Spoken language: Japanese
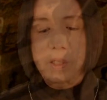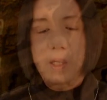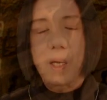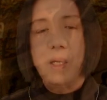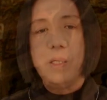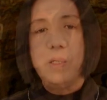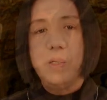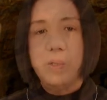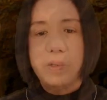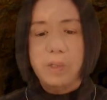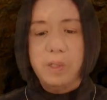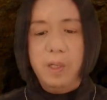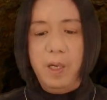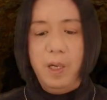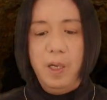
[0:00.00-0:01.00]
代に
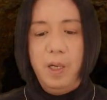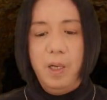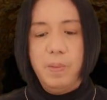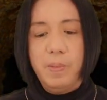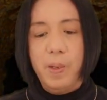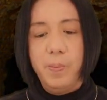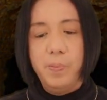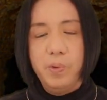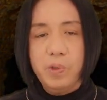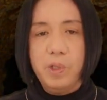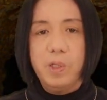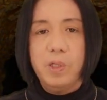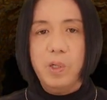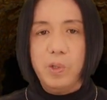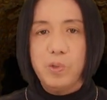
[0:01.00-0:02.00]
よって、まあ、
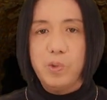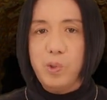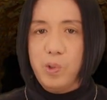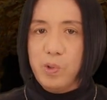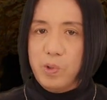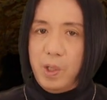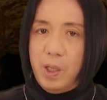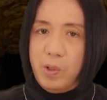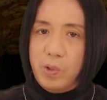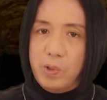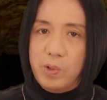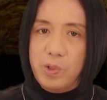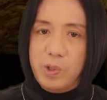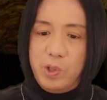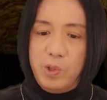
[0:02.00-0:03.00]
仏教というねこ
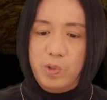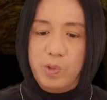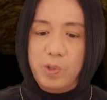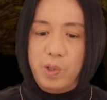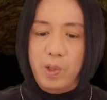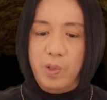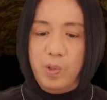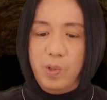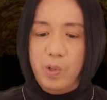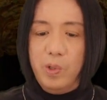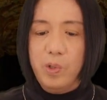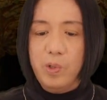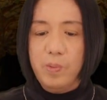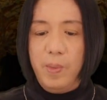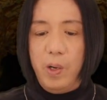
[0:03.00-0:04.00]
の宗教
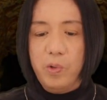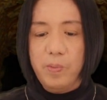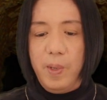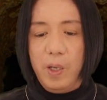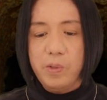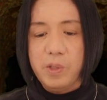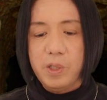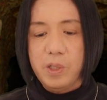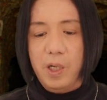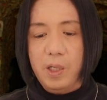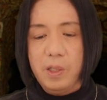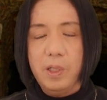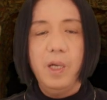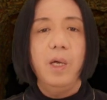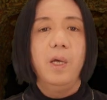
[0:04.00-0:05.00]
を、まあ、うまく
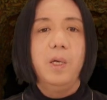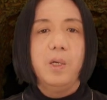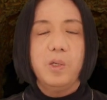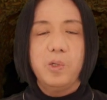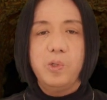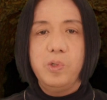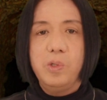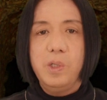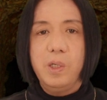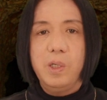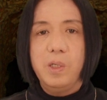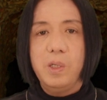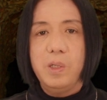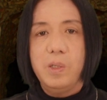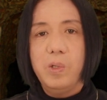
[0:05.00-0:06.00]
使って
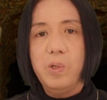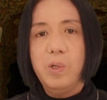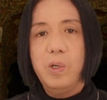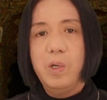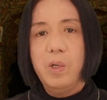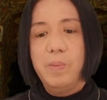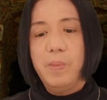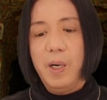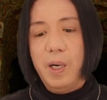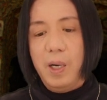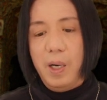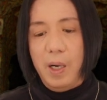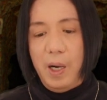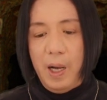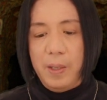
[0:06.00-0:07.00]
国を、
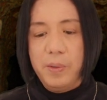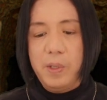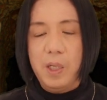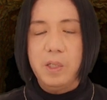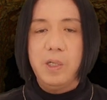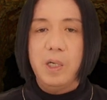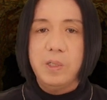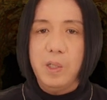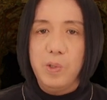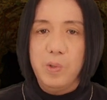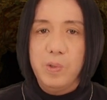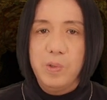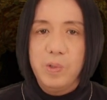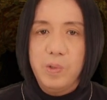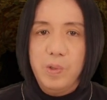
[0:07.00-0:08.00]
まあ、安定させる。
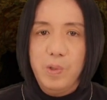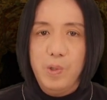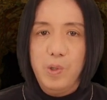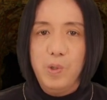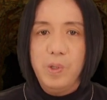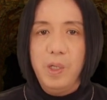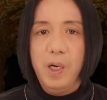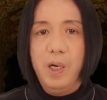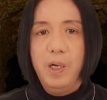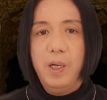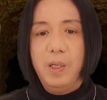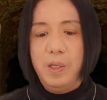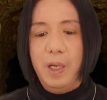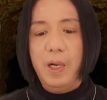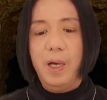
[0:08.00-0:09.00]
というような
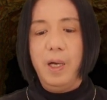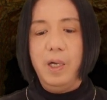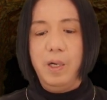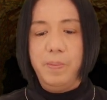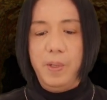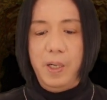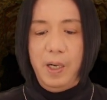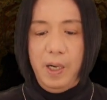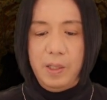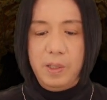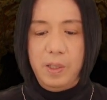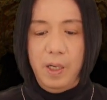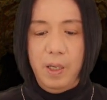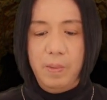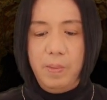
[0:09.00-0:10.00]
狙いやっぱりあっ
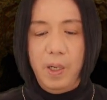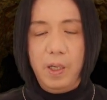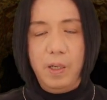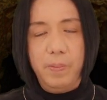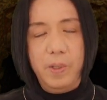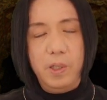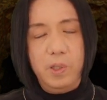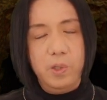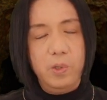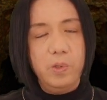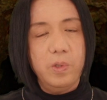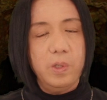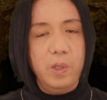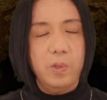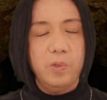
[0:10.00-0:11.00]
てまあやっぱり
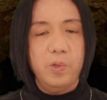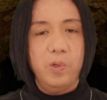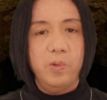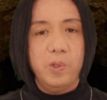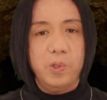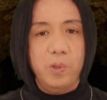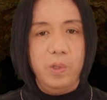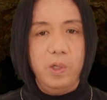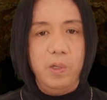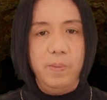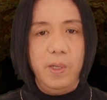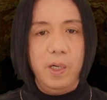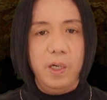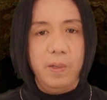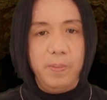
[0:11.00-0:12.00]
宗教というのはそういう意
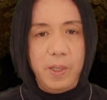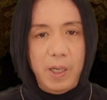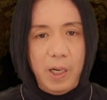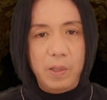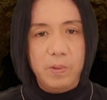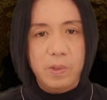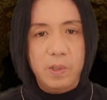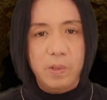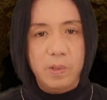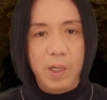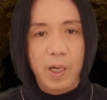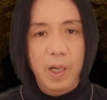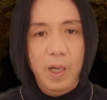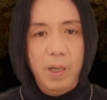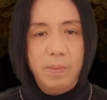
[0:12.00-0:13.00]
味がやっぱりあるんですよ
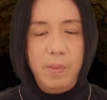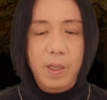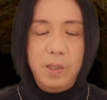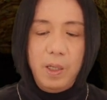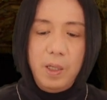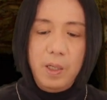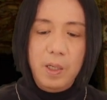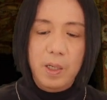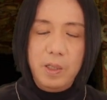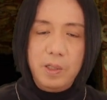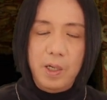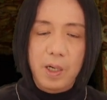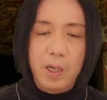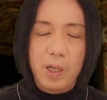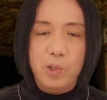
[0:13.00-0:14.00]
ね。まあ、人間
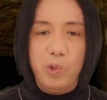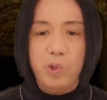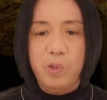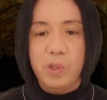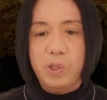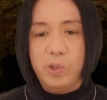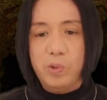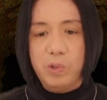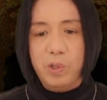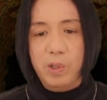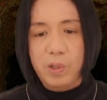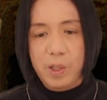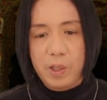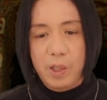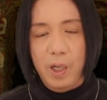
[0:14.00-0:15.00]
社会というのは宗
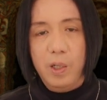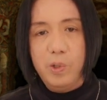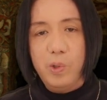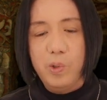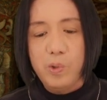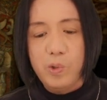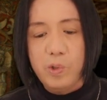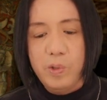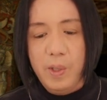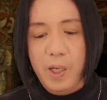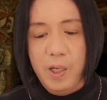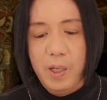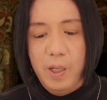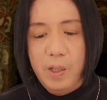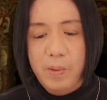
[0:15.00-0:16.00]
教がないということ
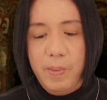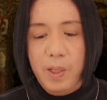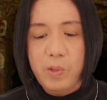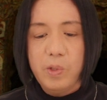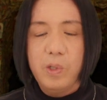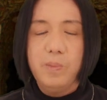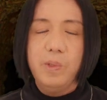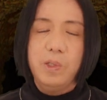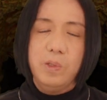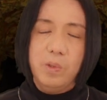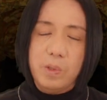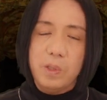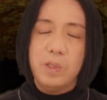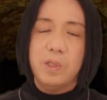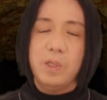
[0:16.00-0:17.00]
はまあこれも
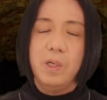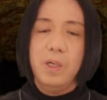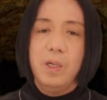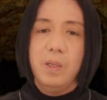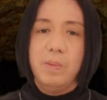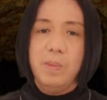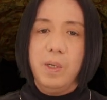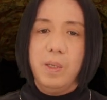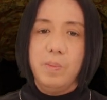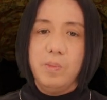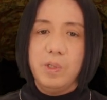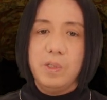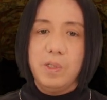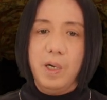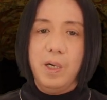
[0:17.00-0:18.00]
一つまあ
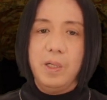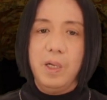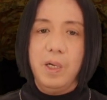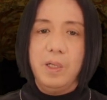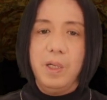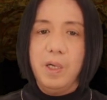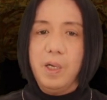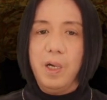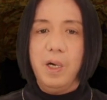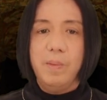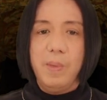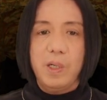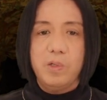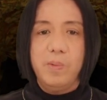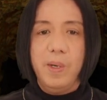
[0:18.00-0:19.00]
問題で人間が
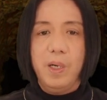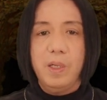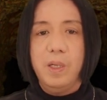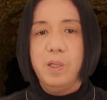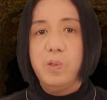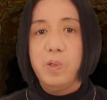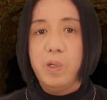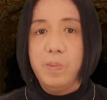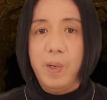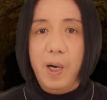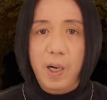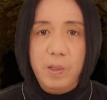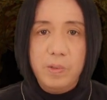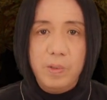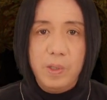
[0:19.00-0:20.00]
まとまらない時
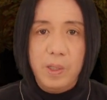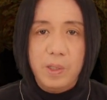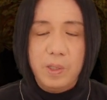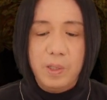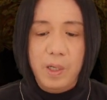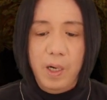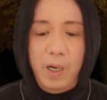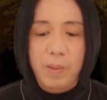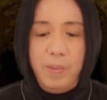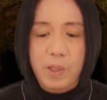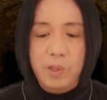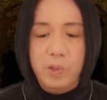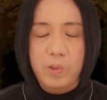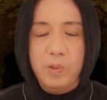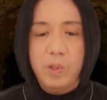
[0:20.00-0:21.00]
もあるんですが、まあ、
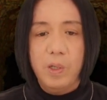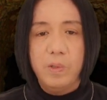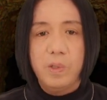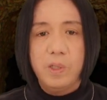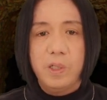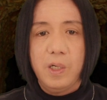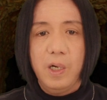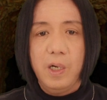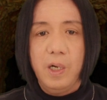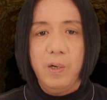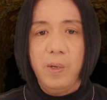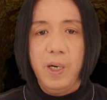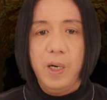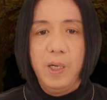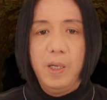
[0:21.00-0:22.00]
宗教の力
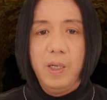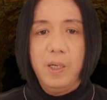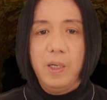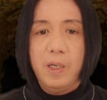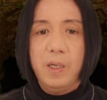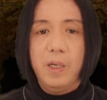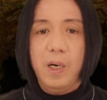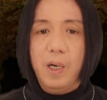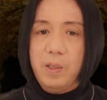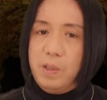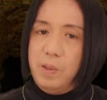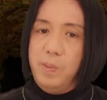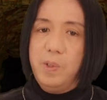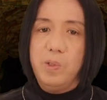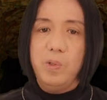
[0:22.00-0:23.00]
は、えー、ある
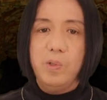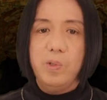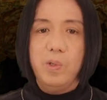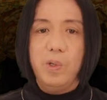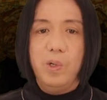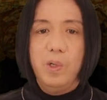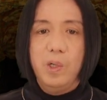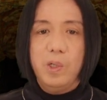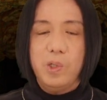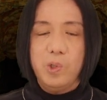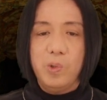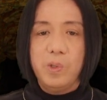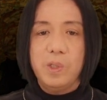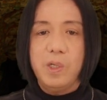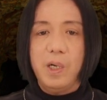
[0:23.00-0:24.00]
意味で言うと
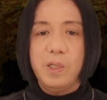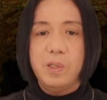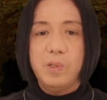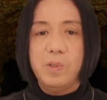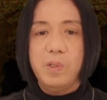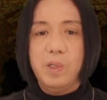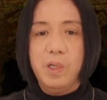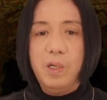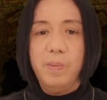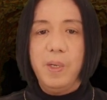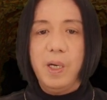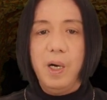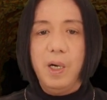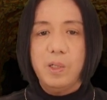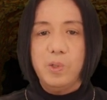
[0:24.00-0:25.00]
存在する意
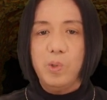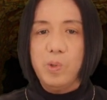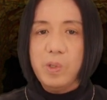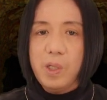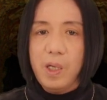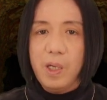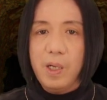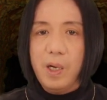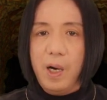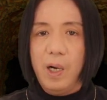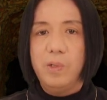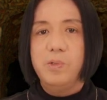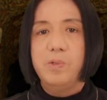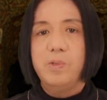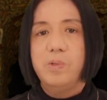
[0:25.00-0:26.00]
味がそこに
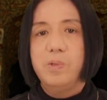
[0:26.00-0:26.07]
ある